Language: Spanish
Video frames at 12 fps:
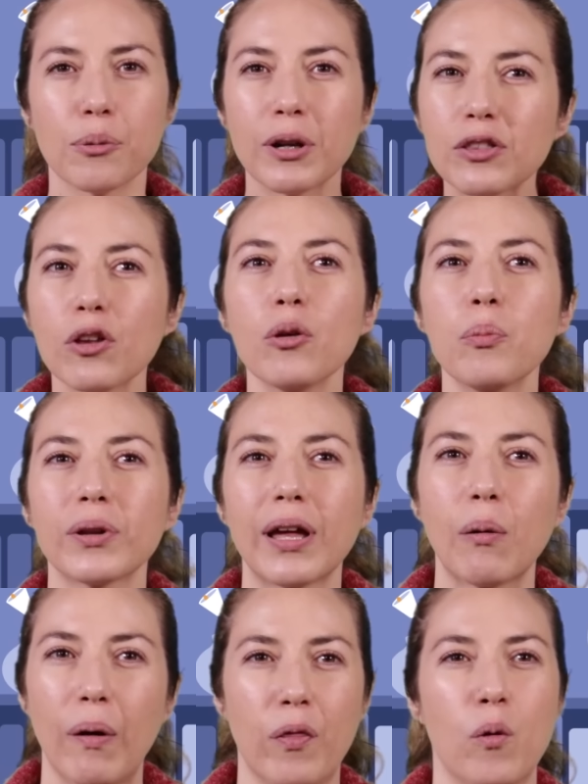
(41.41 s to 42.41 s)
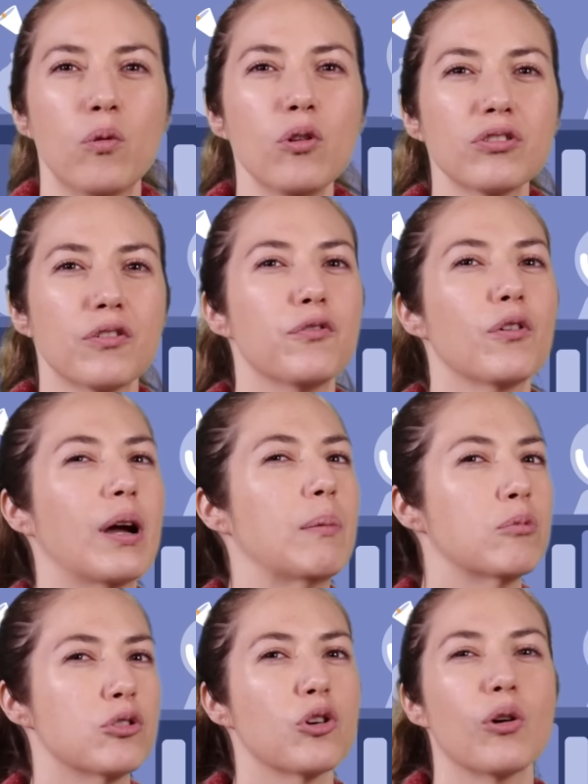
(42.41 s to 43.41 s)
sobre todo porque cuando uno se enfoca
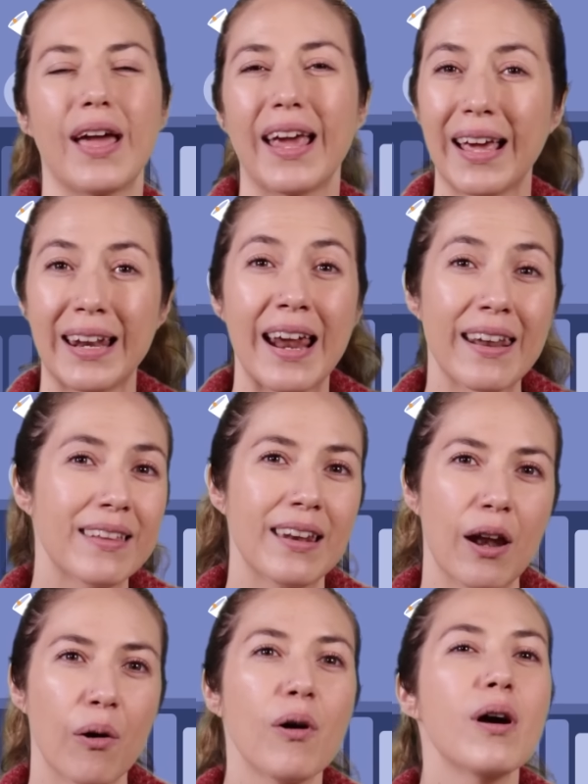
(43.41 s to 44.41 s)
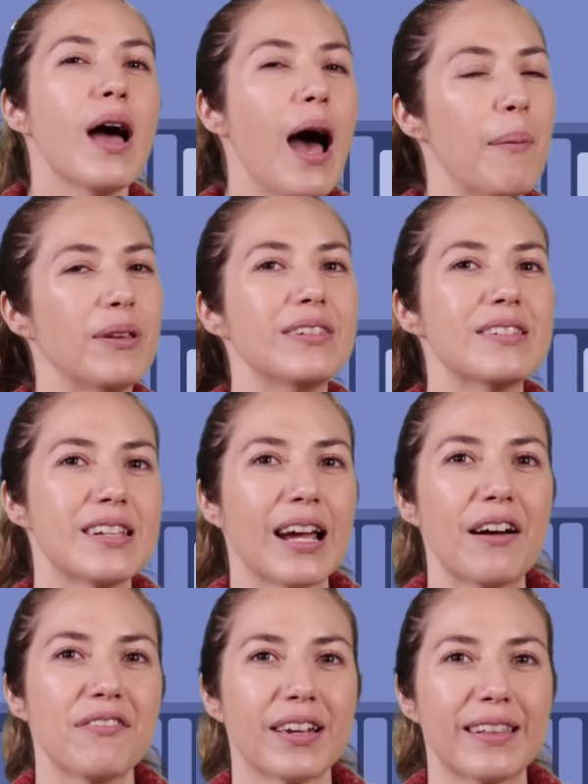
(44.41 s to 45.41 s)
mucho en ganar dinero, a veces
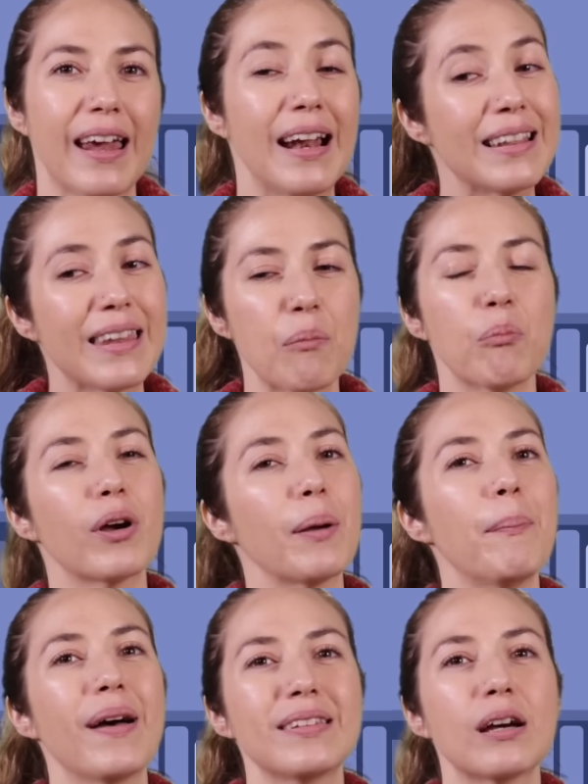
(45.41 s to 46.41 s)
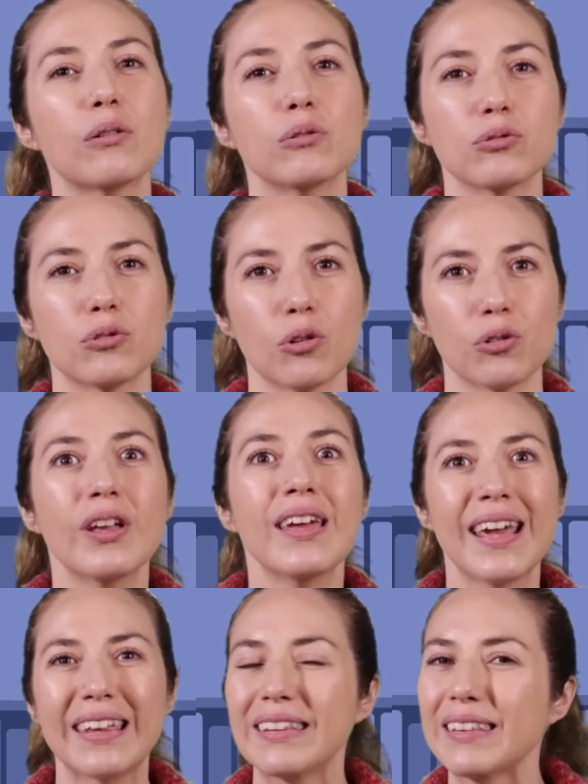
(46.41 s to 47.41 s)
llega a afectar el tiempo que pasan juntos,
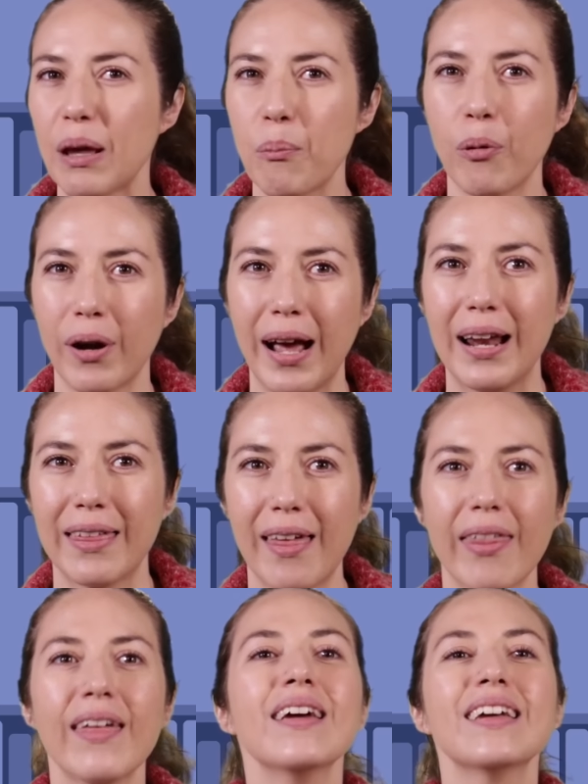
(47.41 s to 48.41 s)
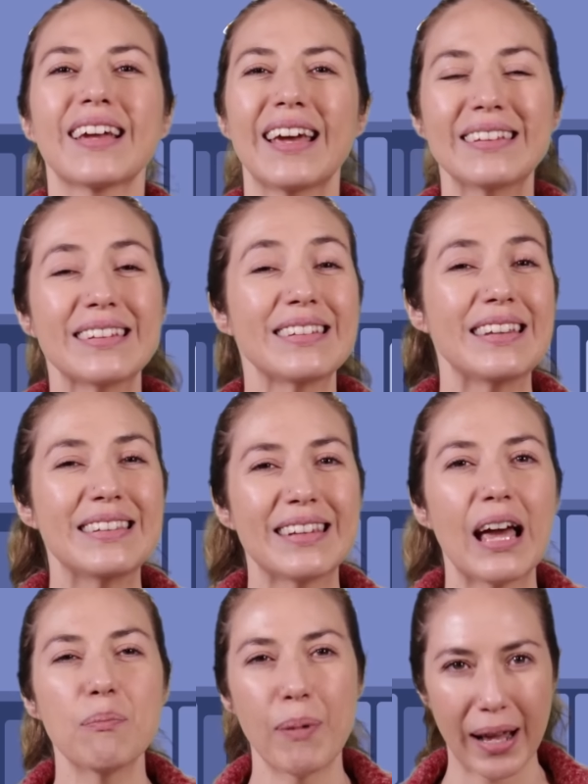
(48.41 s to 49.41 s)
ese tiempo de calidad que es
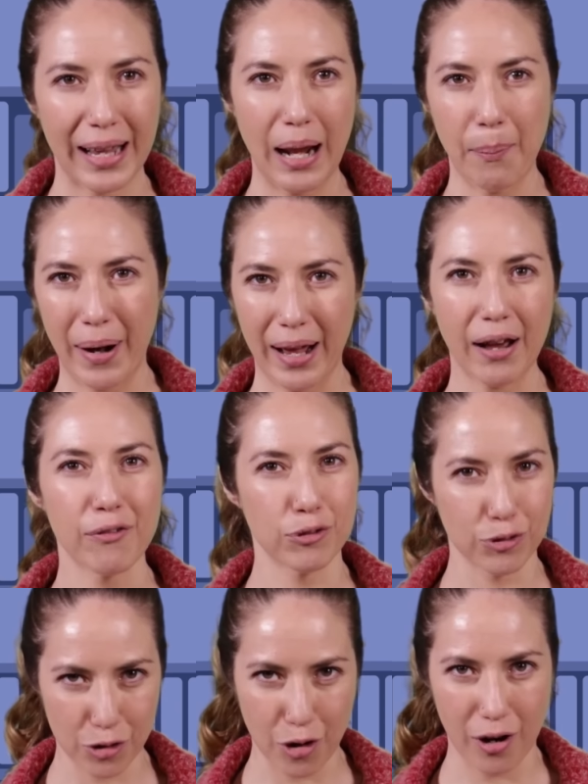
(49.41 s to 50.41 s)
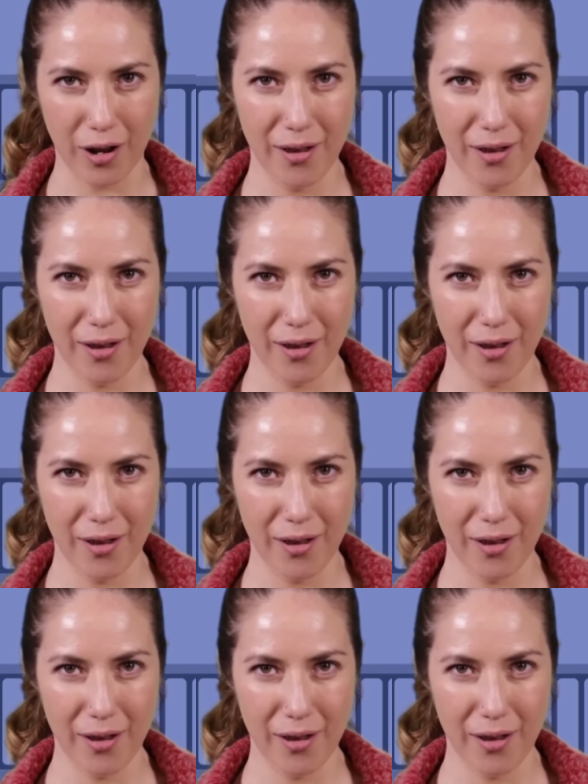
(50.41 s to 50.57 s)
esencial para que la pareja funcione.